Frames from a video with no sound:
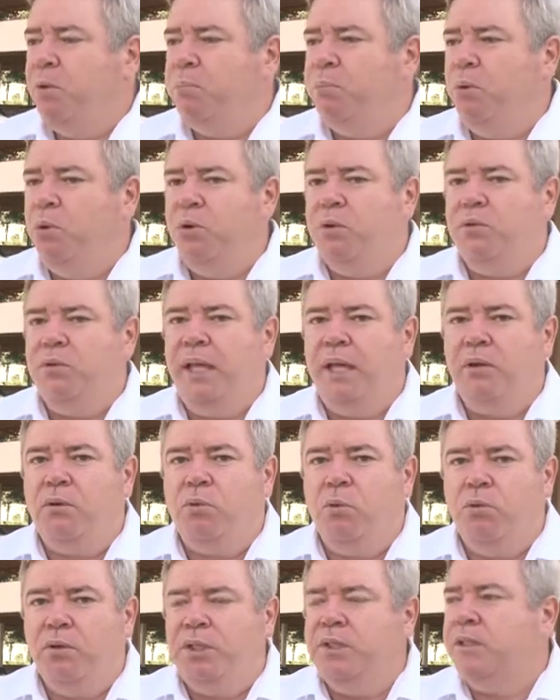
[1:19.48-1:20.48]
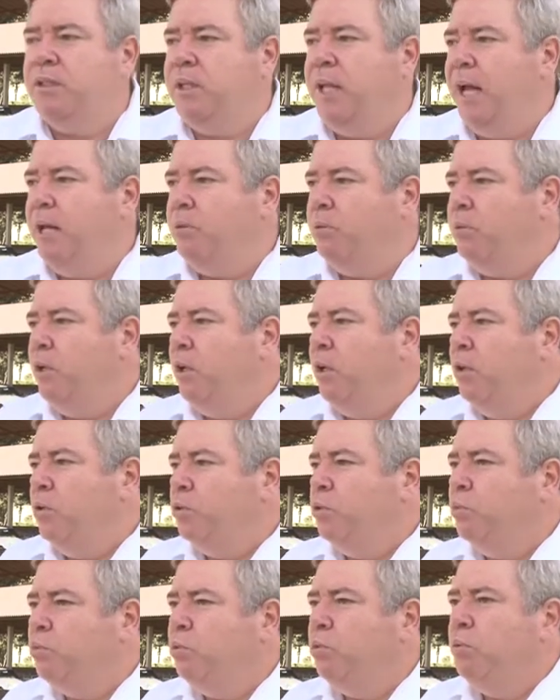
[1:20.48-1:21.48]
por ter conquistado,
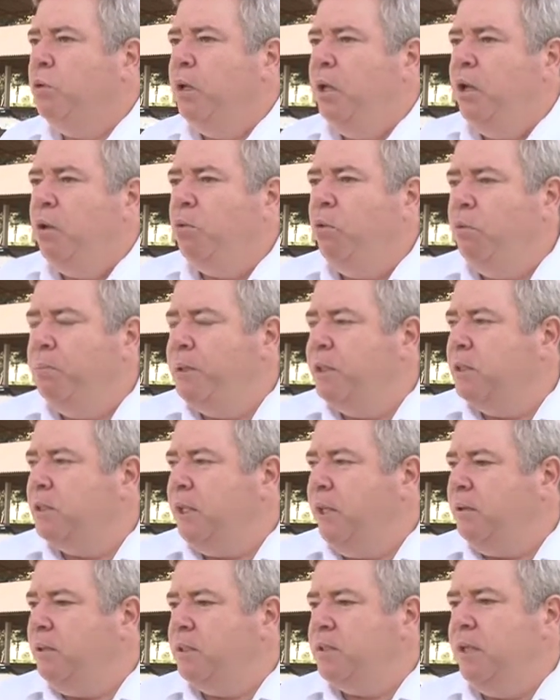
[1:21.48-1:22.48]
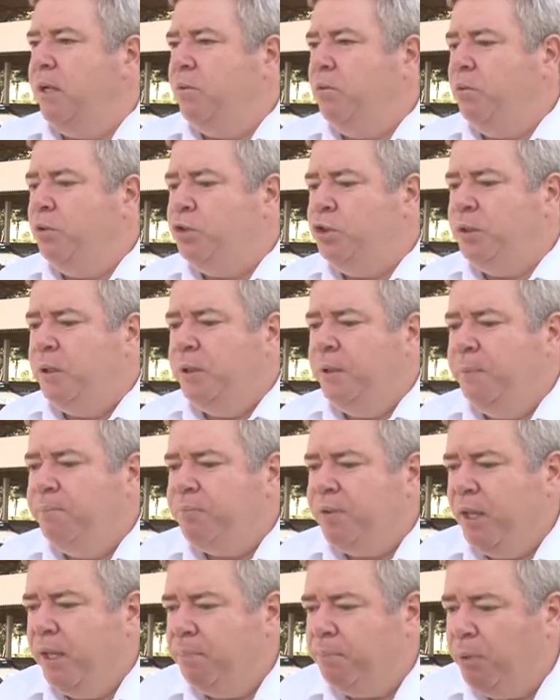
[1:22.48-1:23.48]
junto com o Ministério da Saúde,
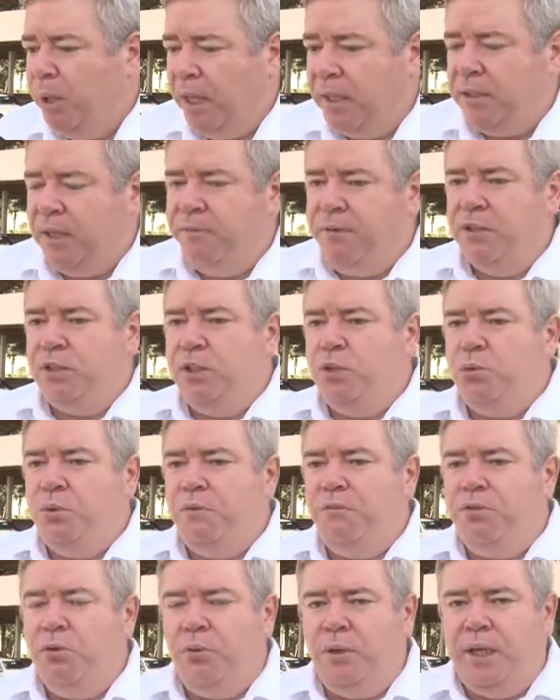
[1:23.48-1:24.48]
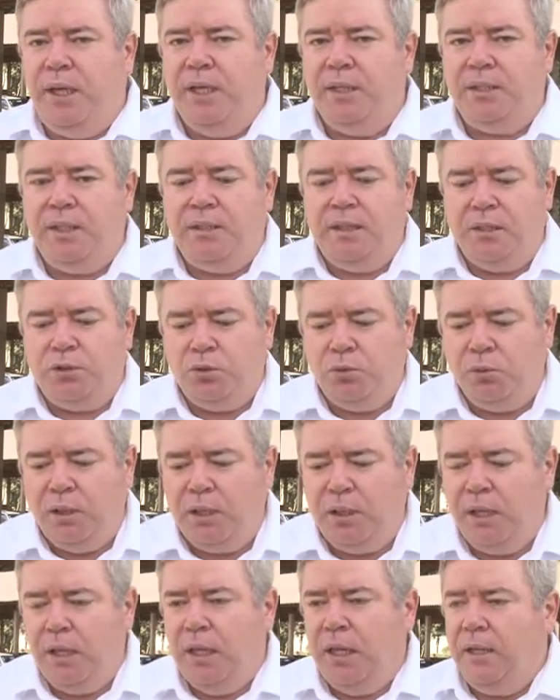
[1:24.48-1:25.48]
é, por, através da sua influência, da
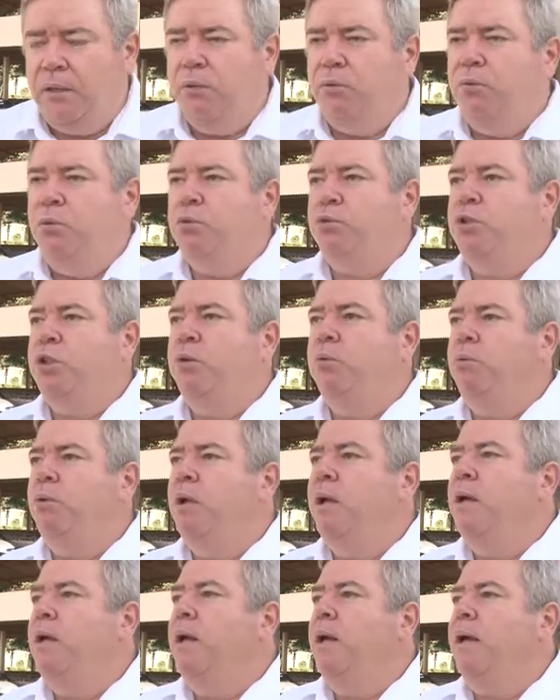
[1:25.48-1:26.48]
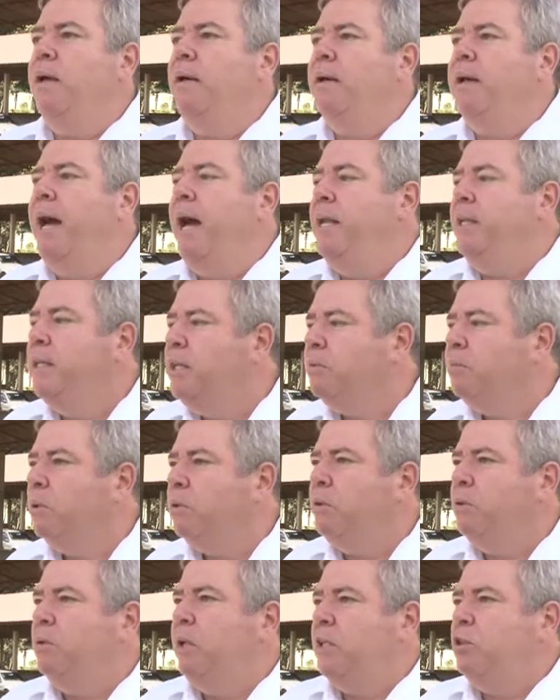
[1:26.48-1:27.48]
sua, do, do seu
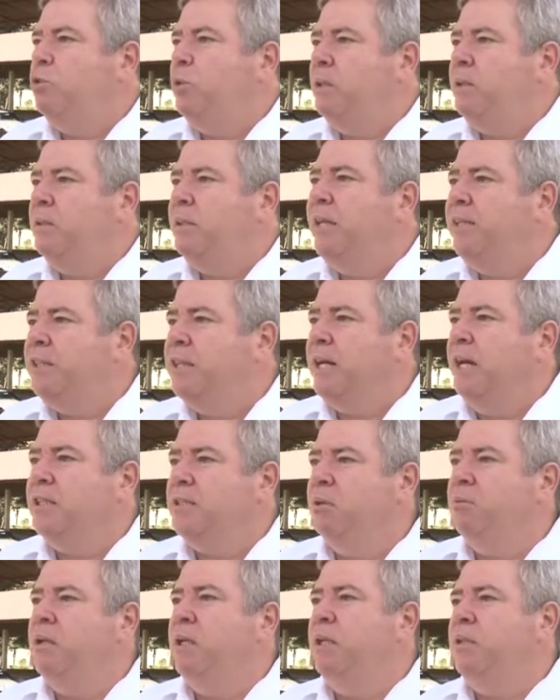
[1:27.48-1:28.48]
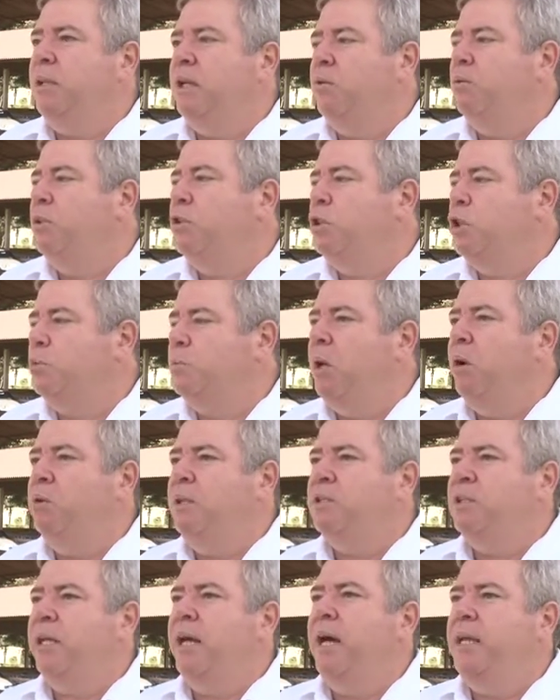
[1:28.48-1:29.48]
carisma, do, da sua dedicação que ele tem com esse hospital,
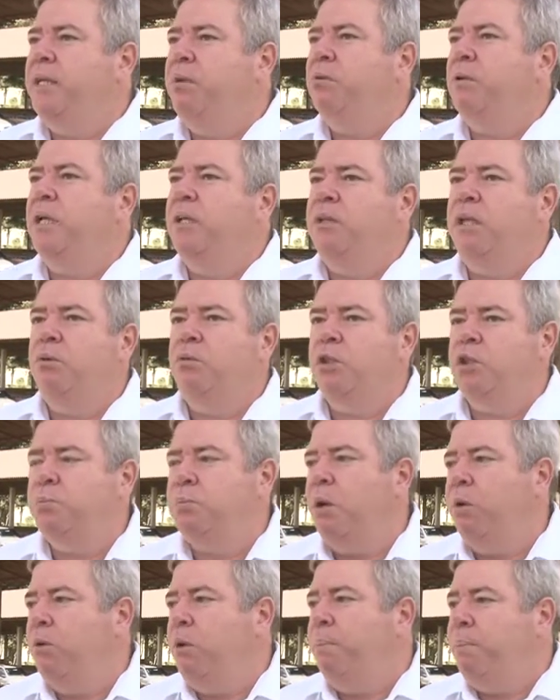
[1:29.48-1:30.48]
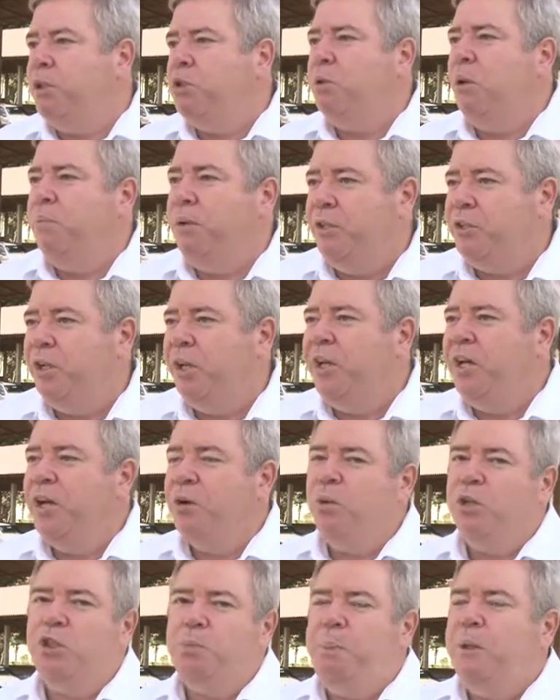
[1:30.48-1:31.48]
desse carinho que ele tem com o hospital e principalmente
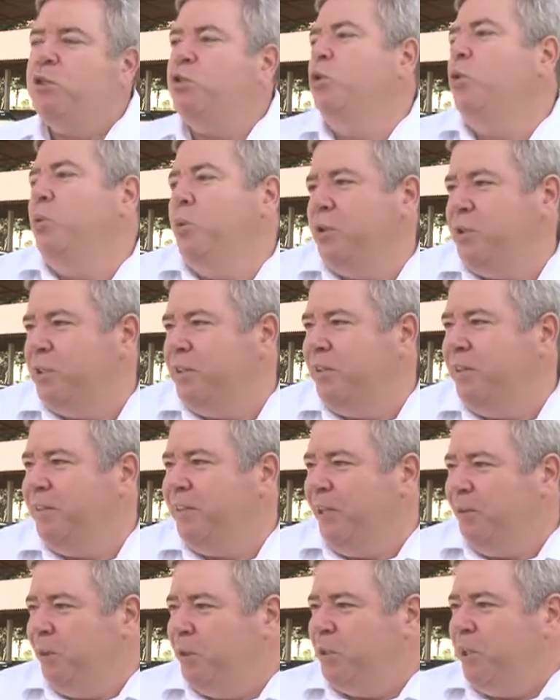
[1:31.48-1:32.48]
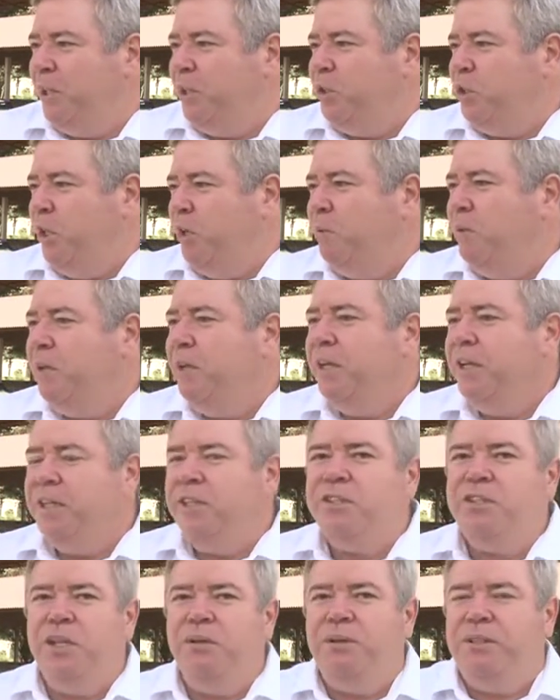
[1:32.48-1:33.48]
com as pessoas da nossa região
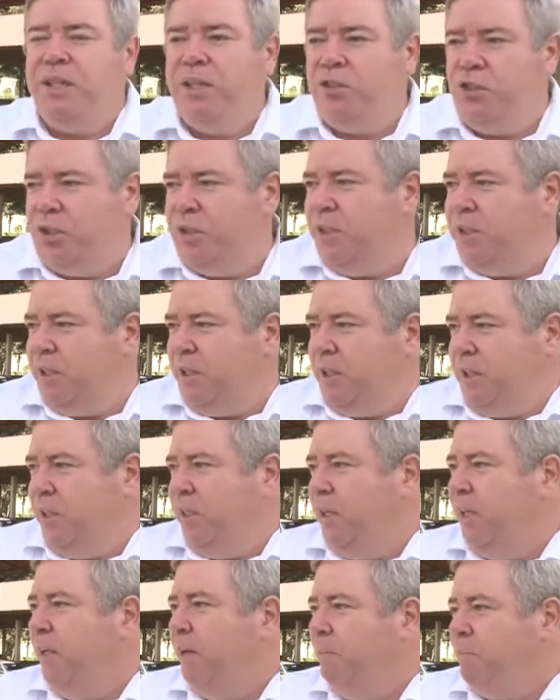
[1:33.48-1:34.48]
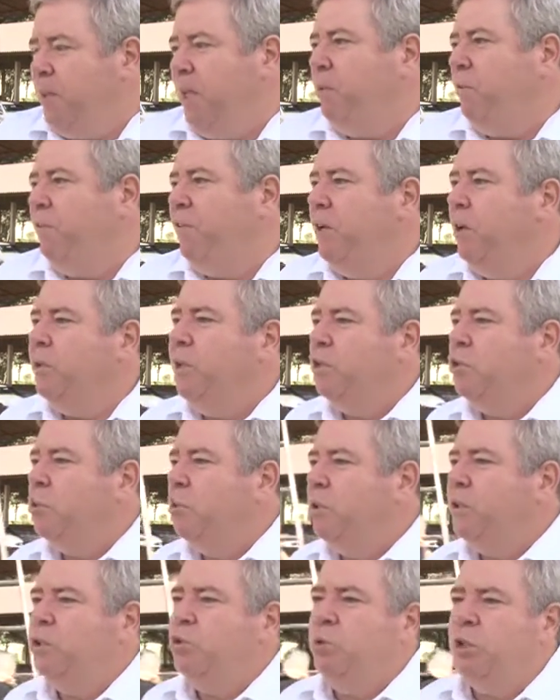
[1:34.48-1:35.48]
que são atendidas ali. Porque no final das
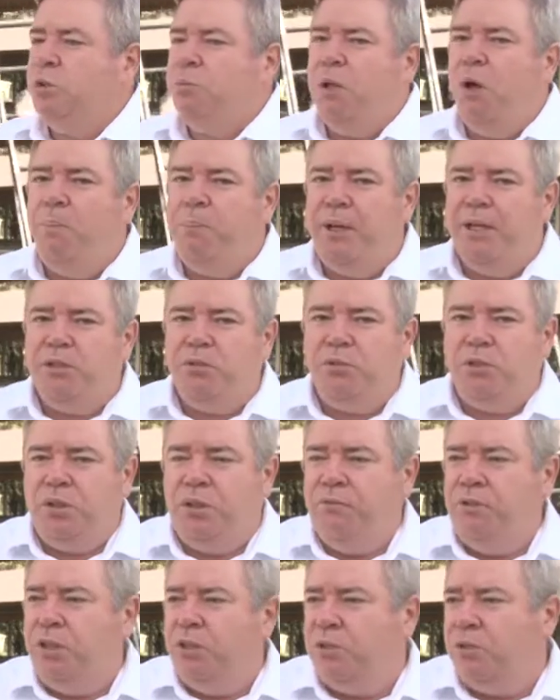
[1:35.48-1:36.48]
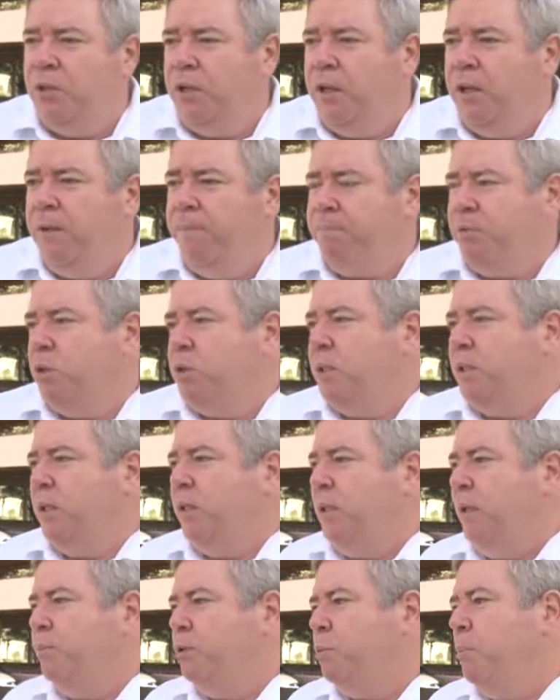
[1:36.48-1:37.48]
contas o hospital presta um serviço, nós
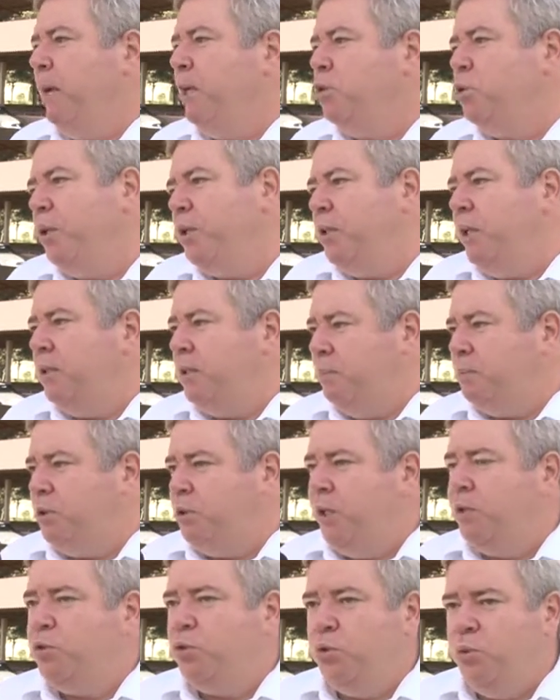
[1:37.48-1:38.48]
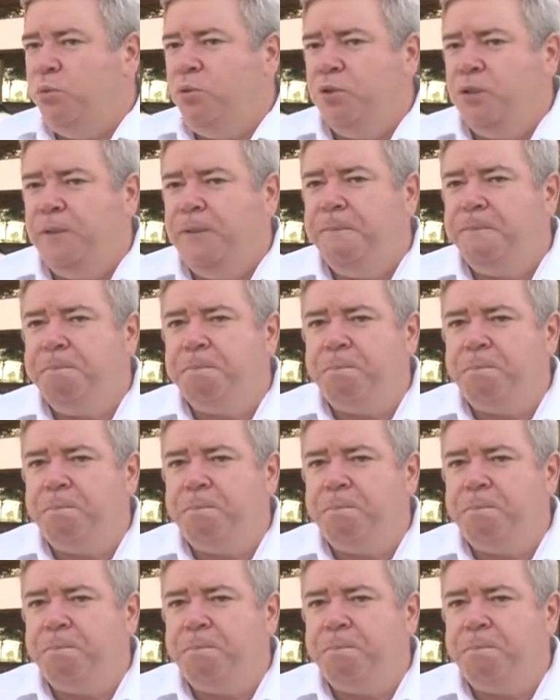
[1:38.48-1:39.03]
atendemos mais de 80% SUS.